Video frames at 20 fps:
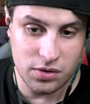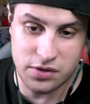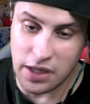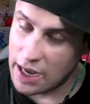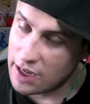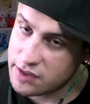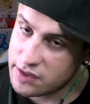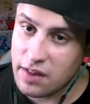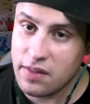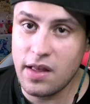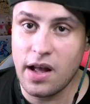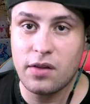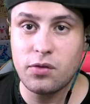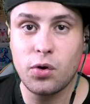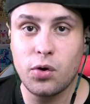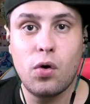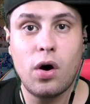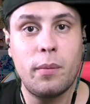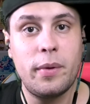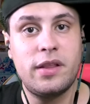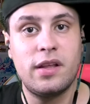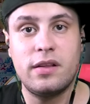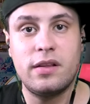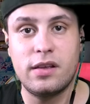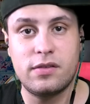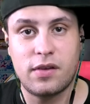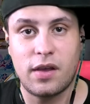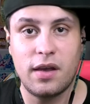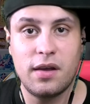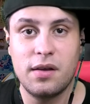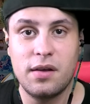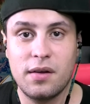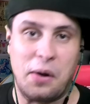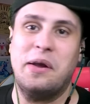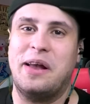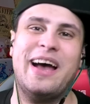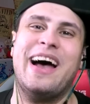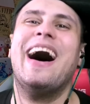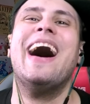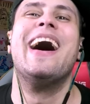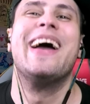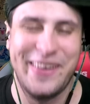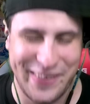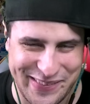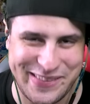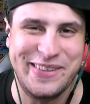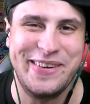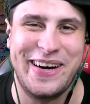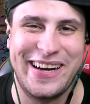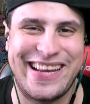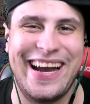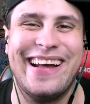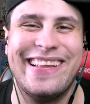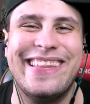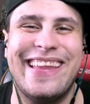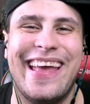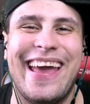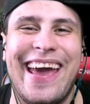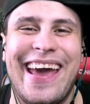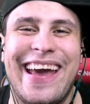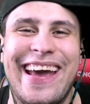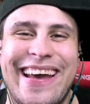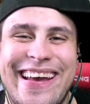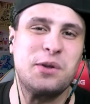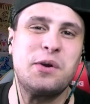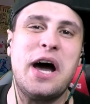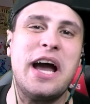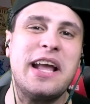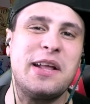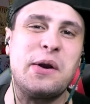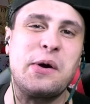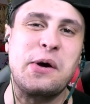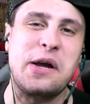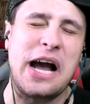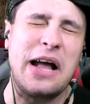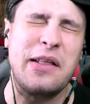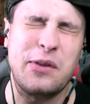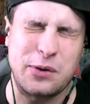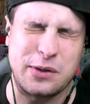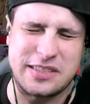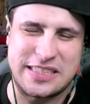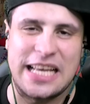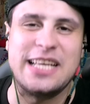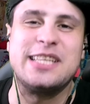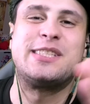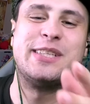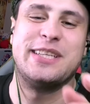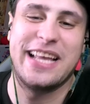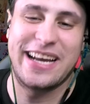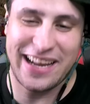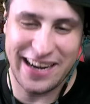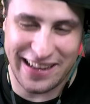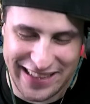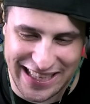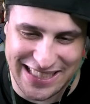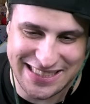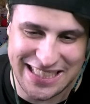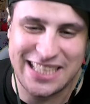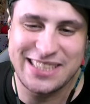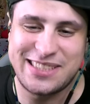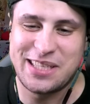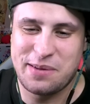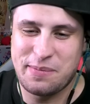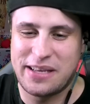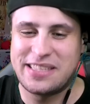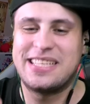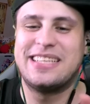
伊達にあの世は見てねえぜ。よくわかんねえ。ちょうど相手の監督潜水だからね、潜水に